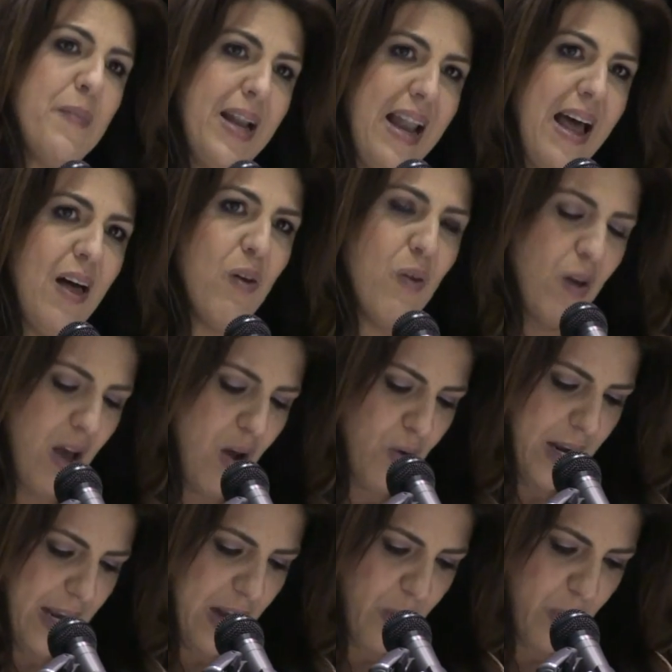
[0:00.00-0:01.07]
a mi lado,
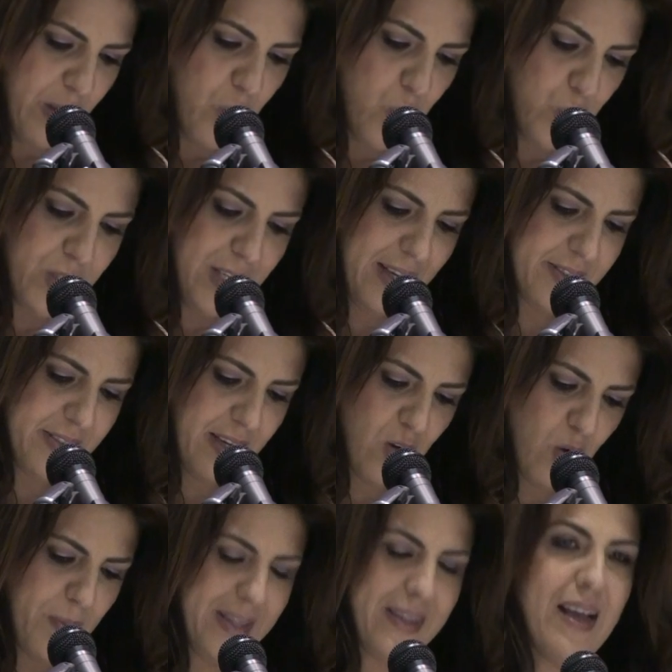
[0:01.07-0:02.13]
aunque la injusticia
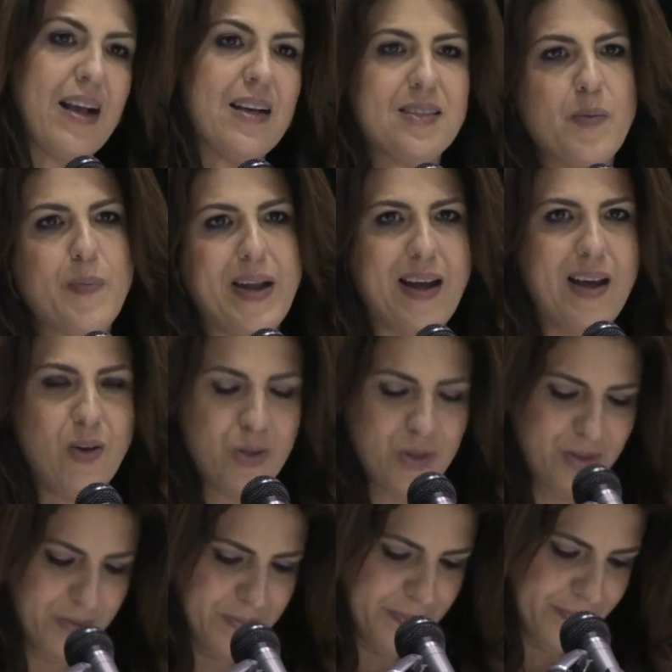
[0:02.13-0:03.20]
nos mantenga
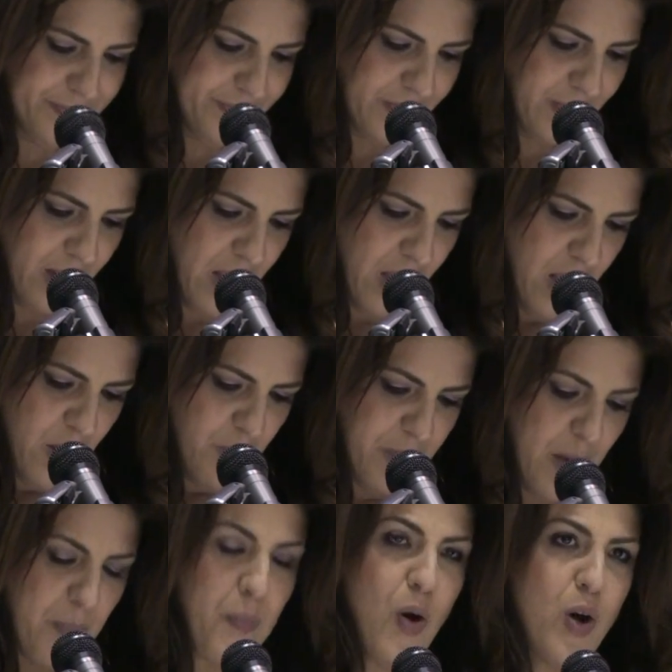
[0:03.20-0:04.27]
separados.
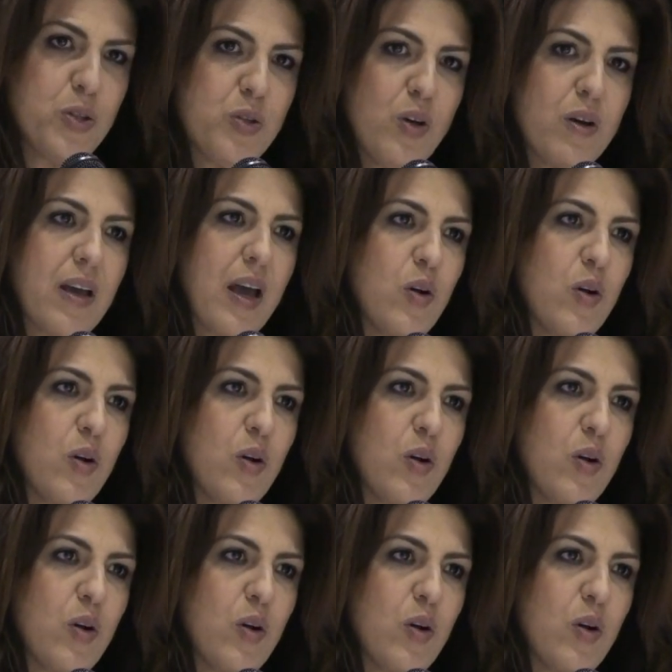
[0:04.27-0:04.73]
Mi esposo,